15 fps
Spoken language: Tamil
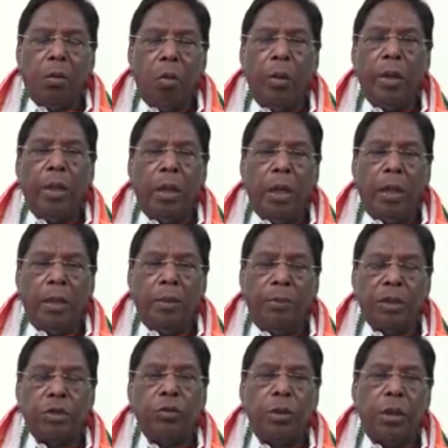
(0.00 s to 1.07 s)
கோயில்கள்
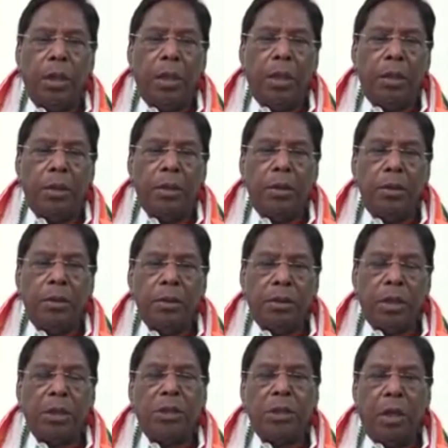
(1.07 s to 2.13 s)
மசூதிகள்
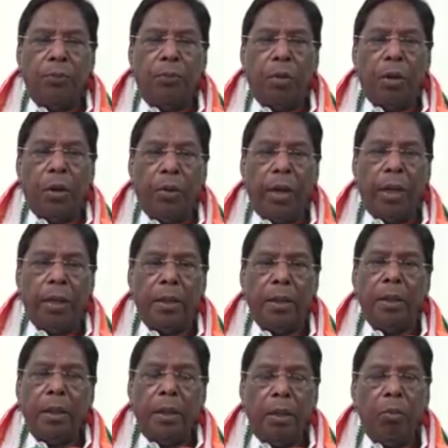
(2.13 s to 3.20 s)
சர்ச்சுகள் போன்றவைகளை
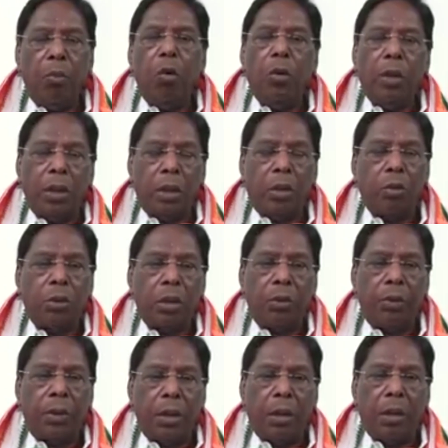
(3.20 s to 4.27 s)
மூடுவதற்கு
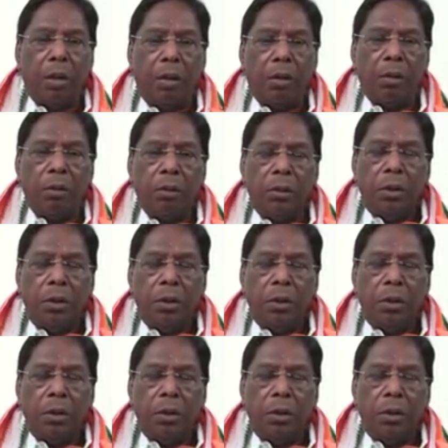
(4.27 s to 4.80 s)
உத்தரவிட்டிருக்கிறோம்